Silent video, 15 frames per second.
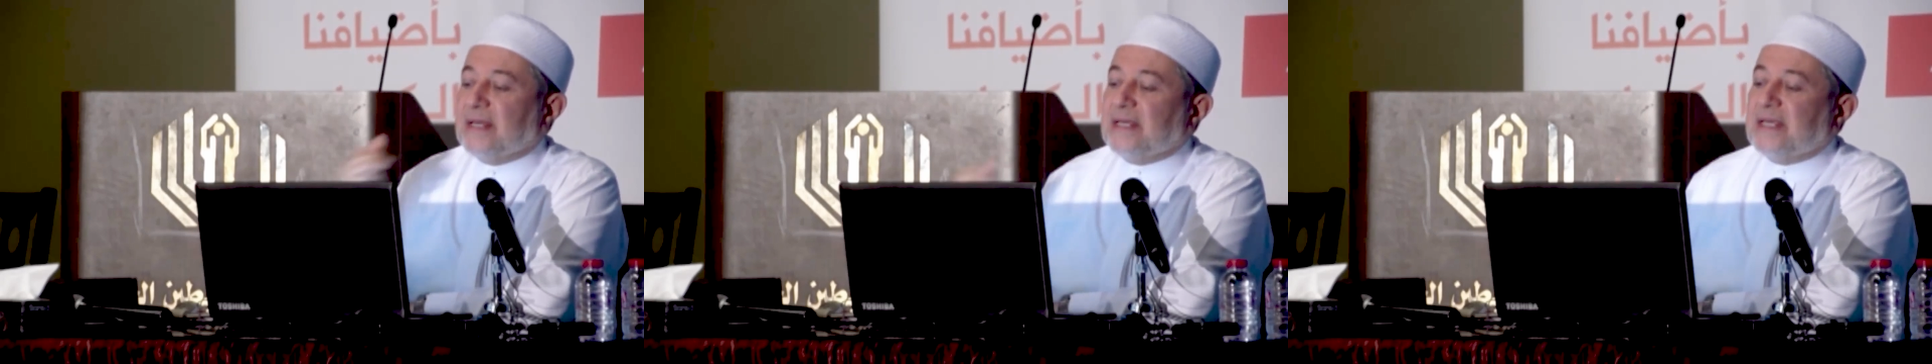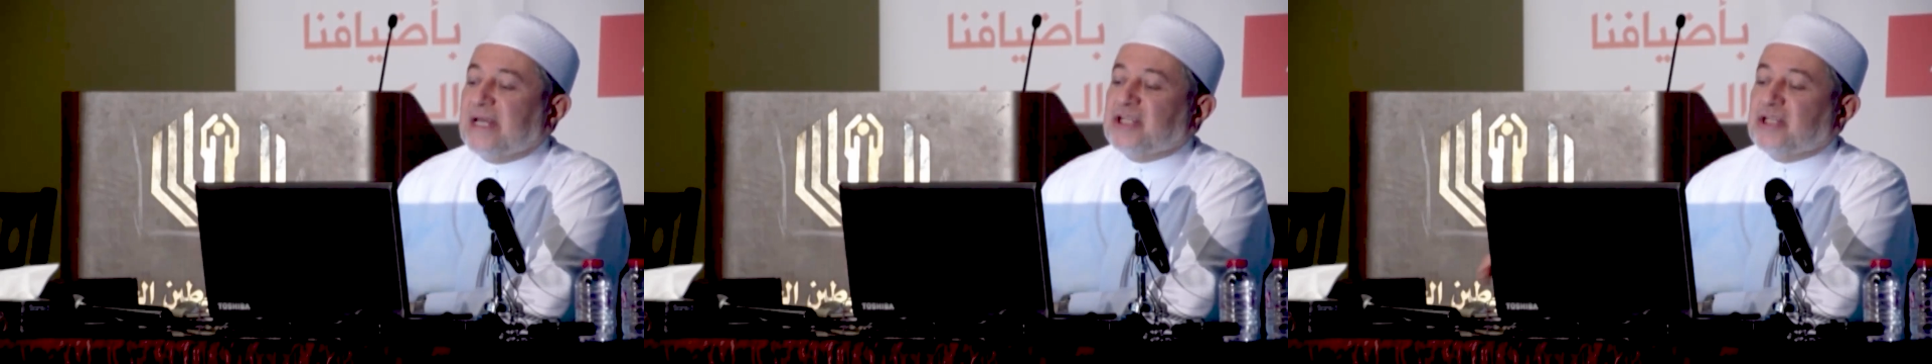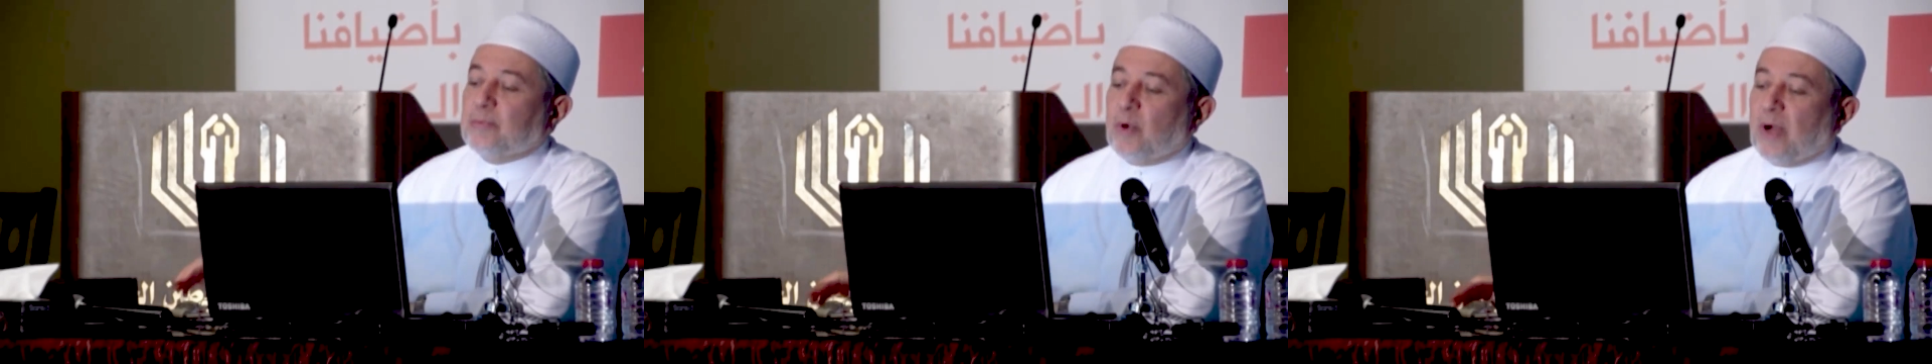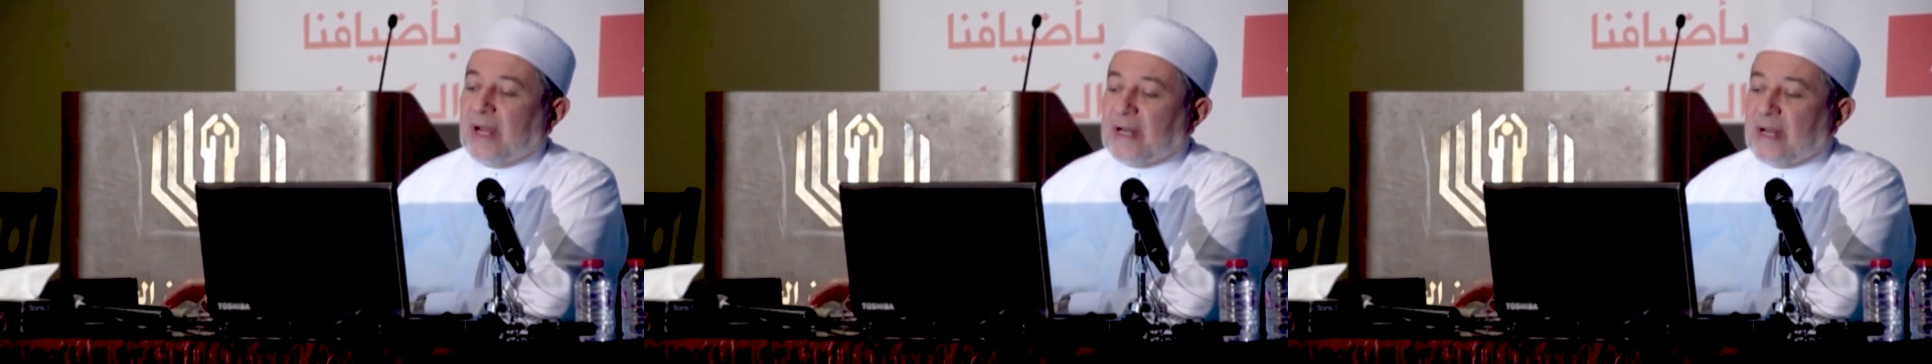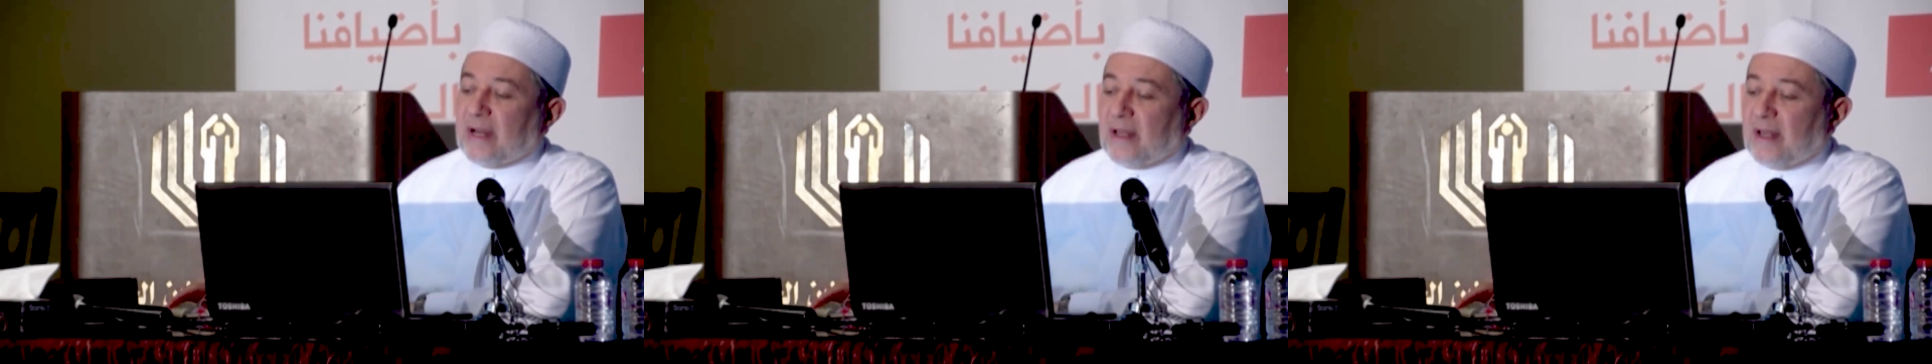يجب
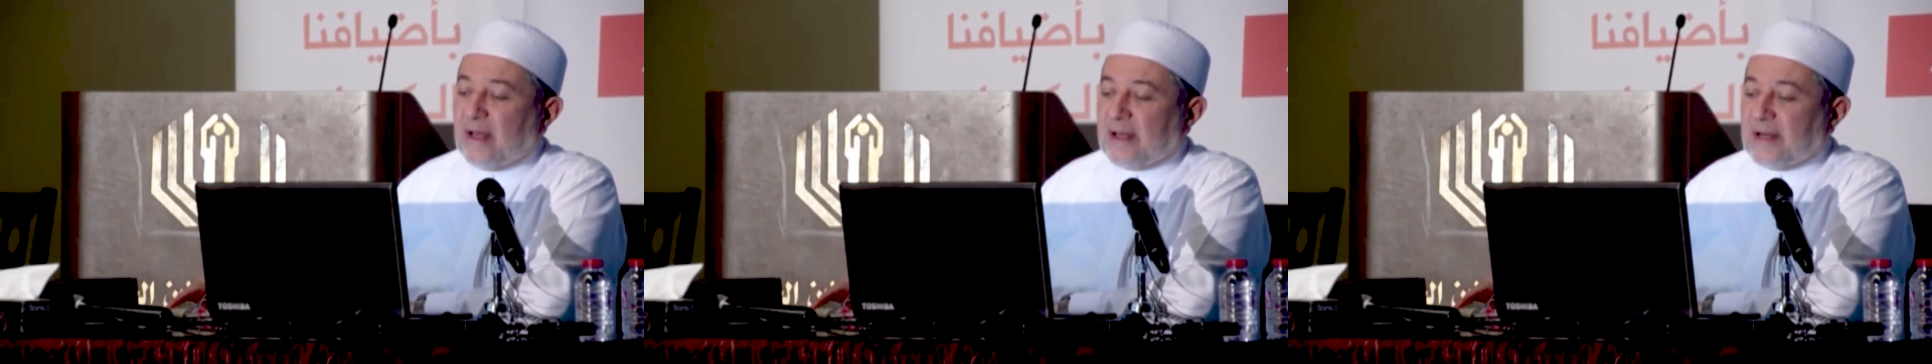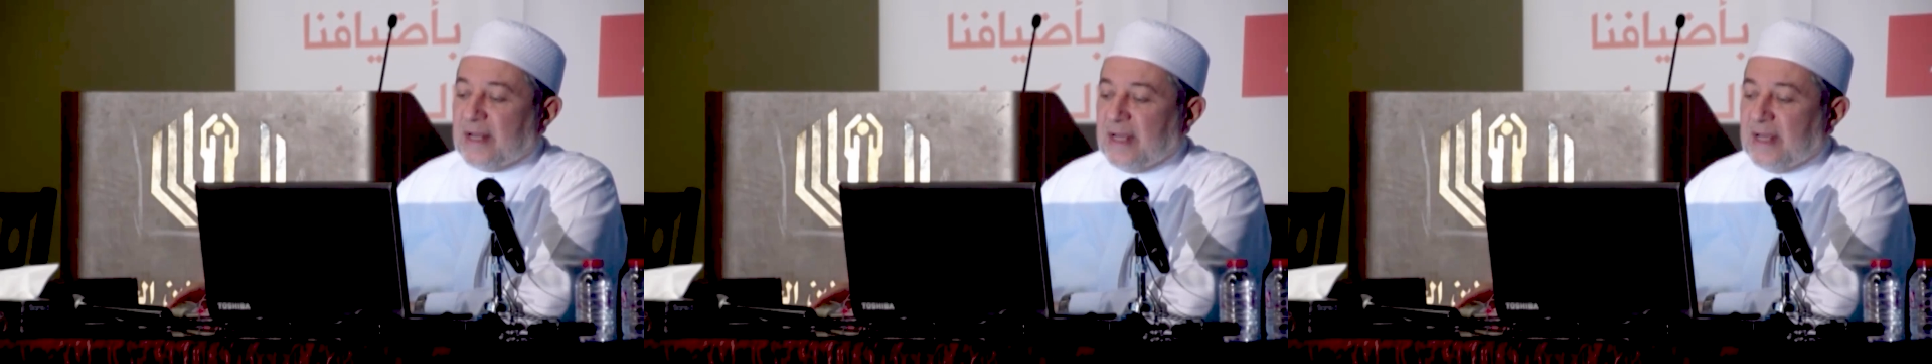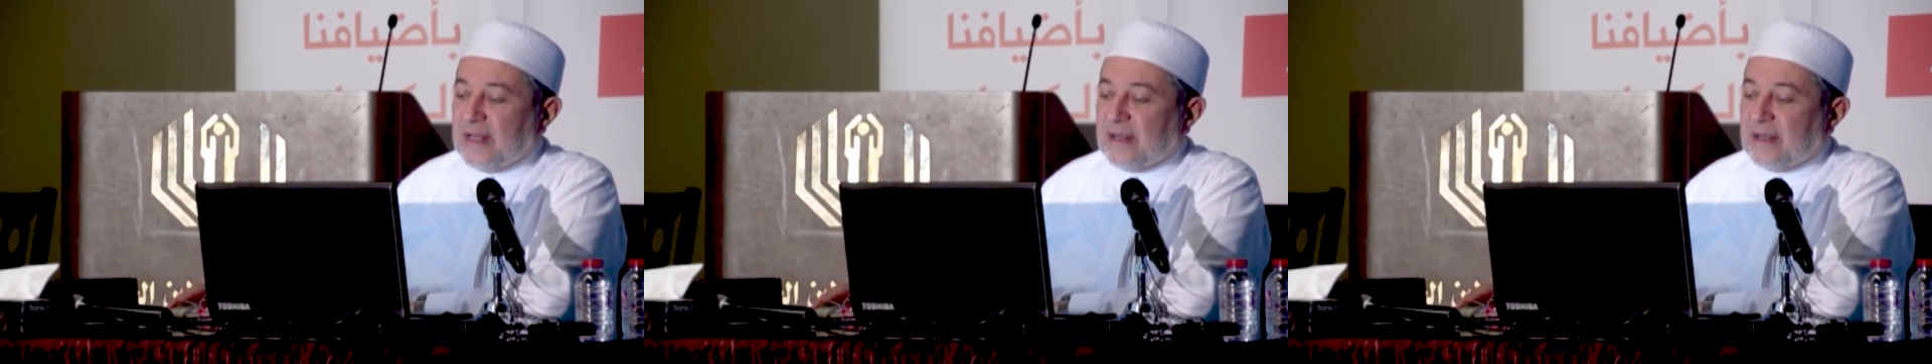على القارئ